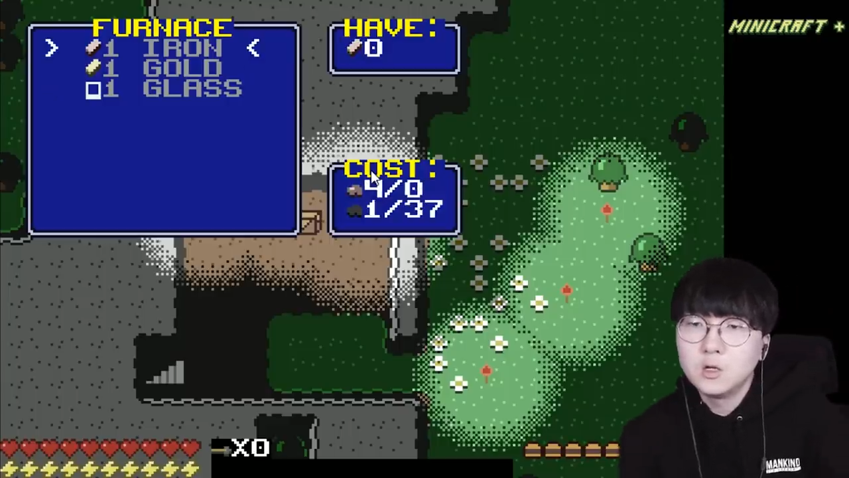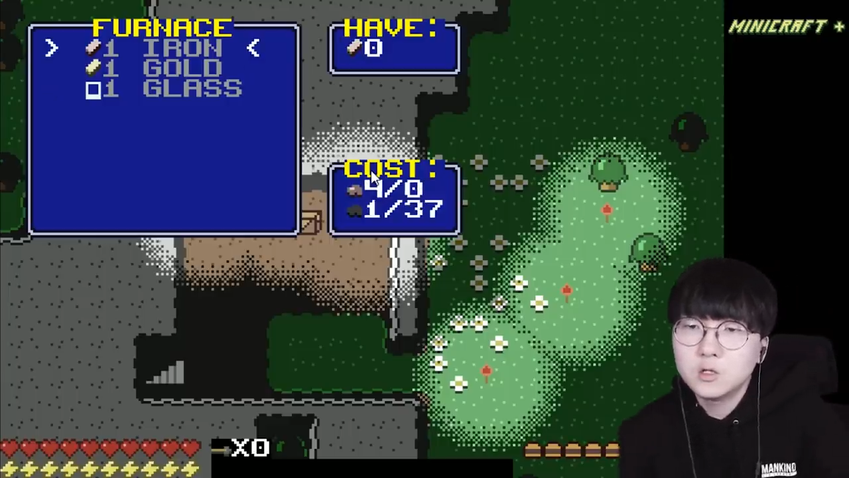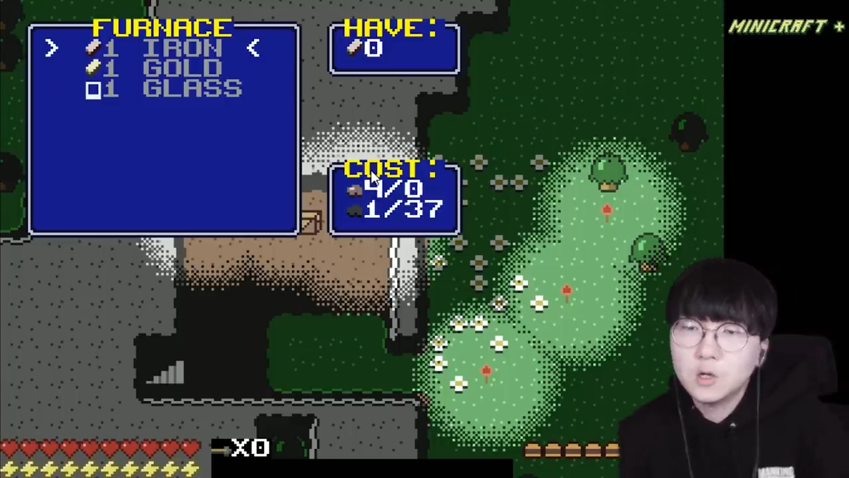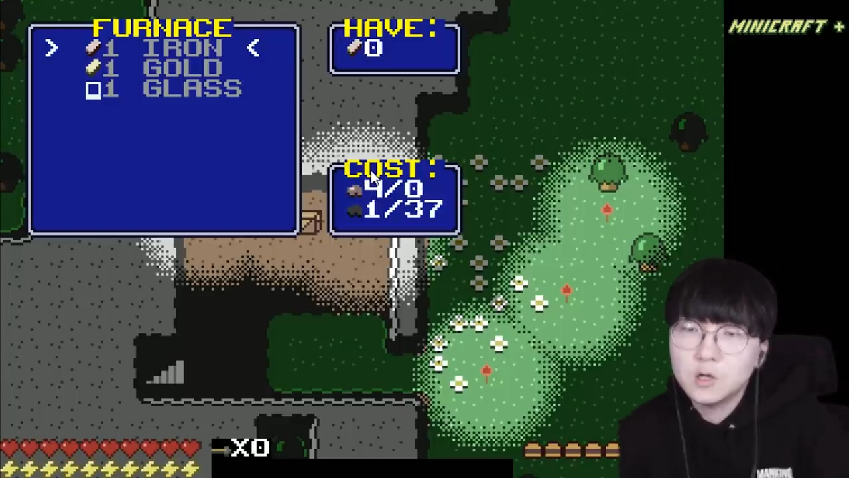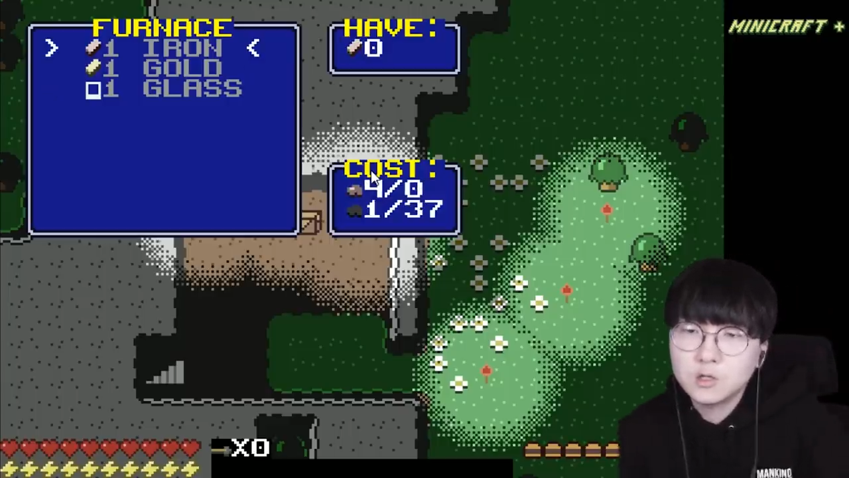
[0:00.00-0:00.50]

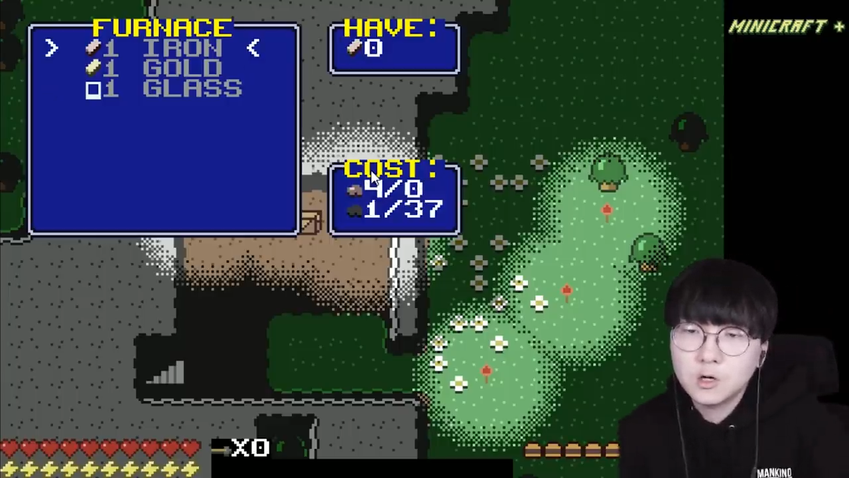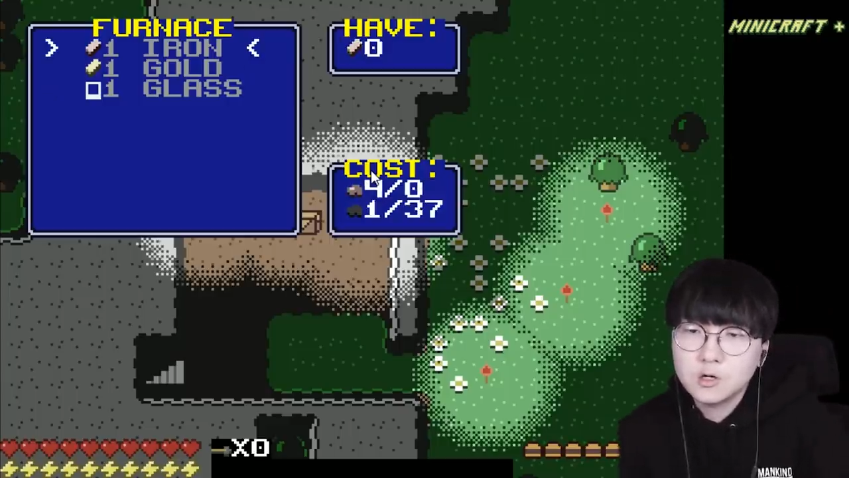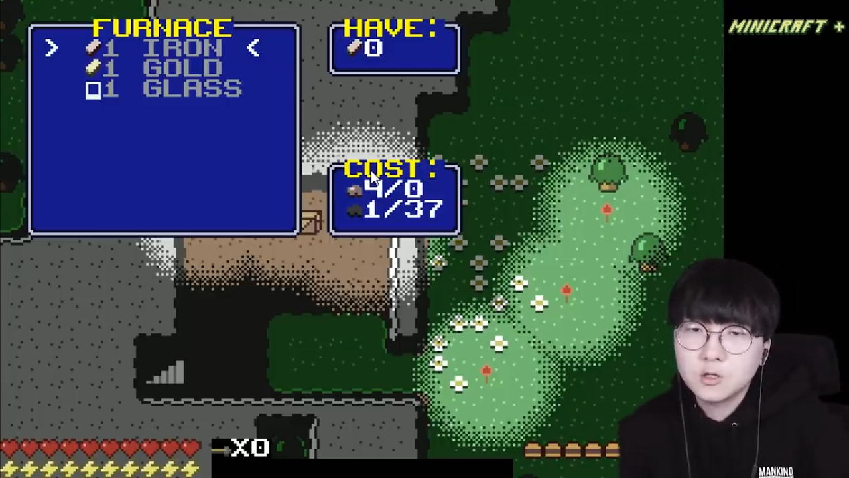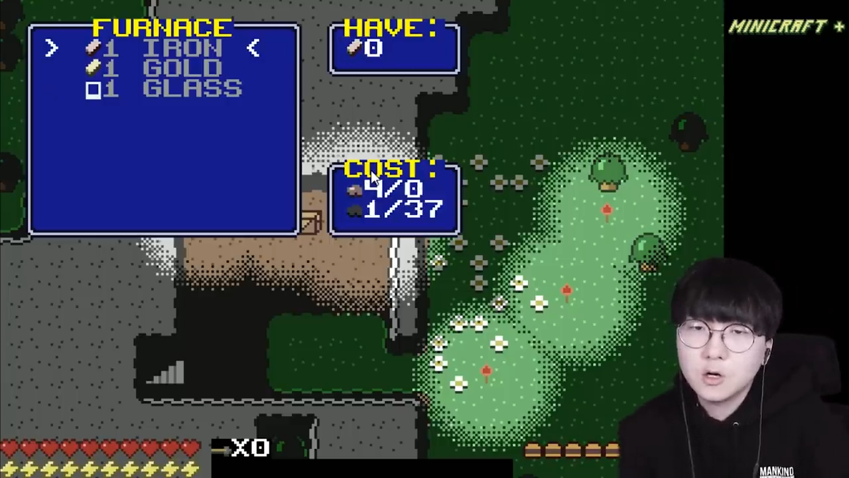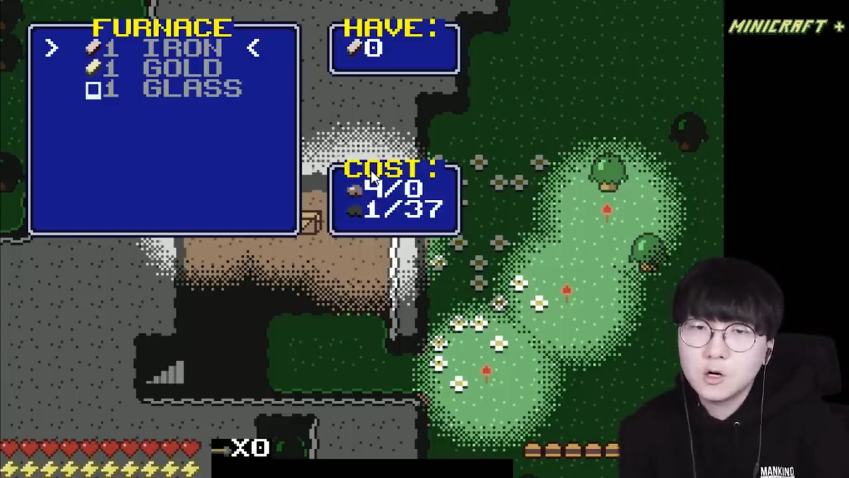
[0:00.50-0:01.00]
철,
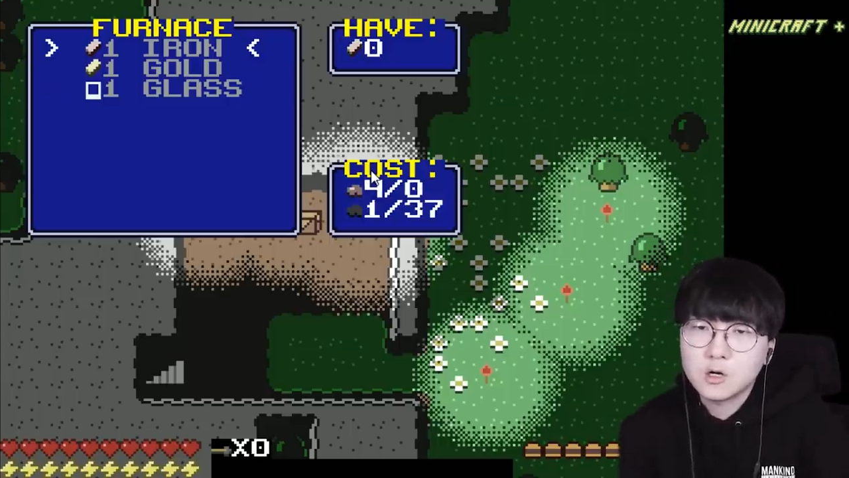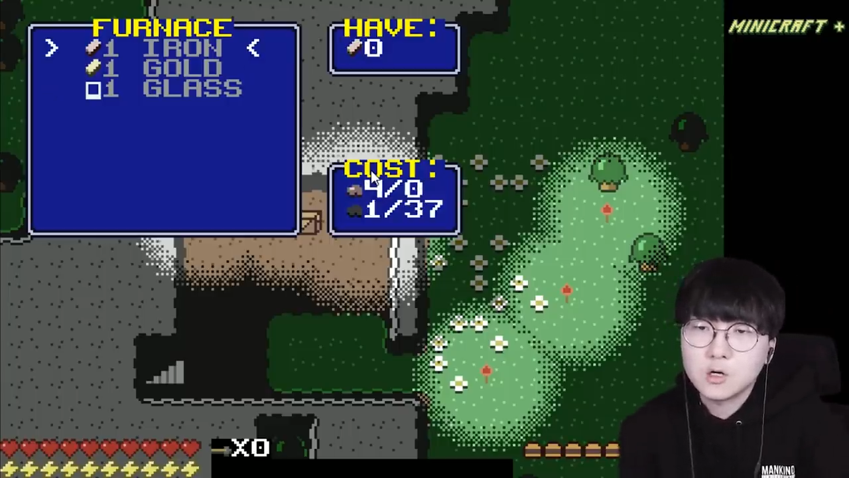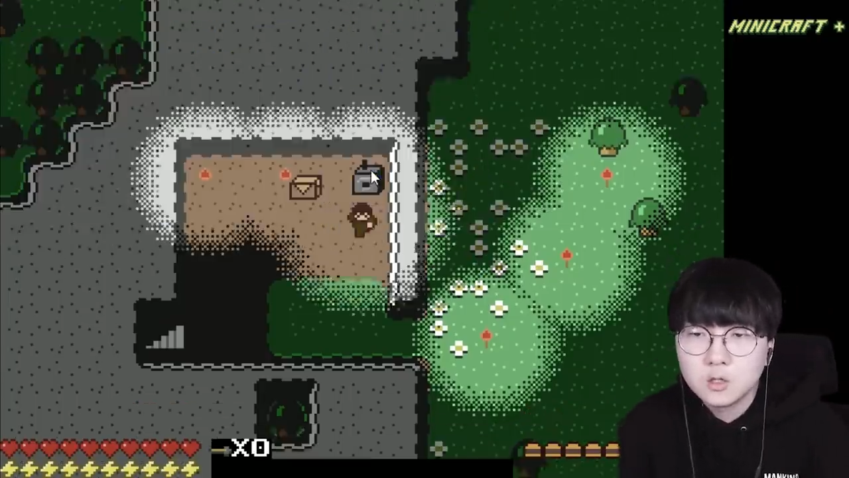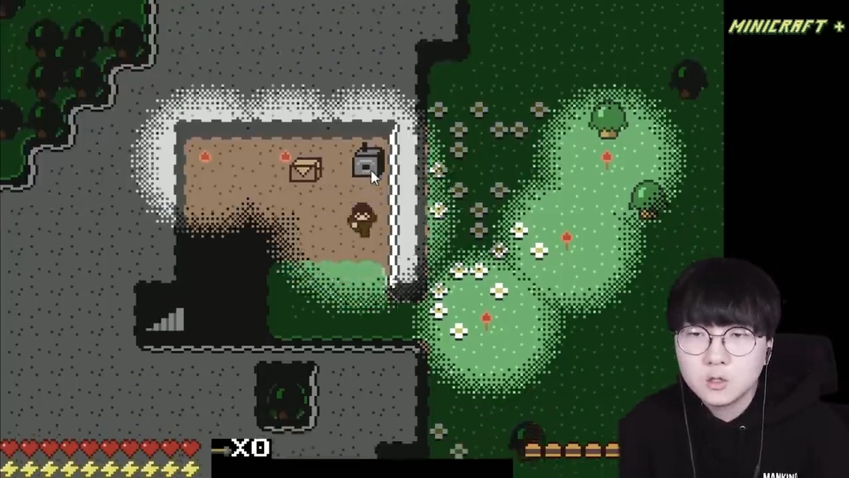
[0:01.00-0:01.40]
철, 철.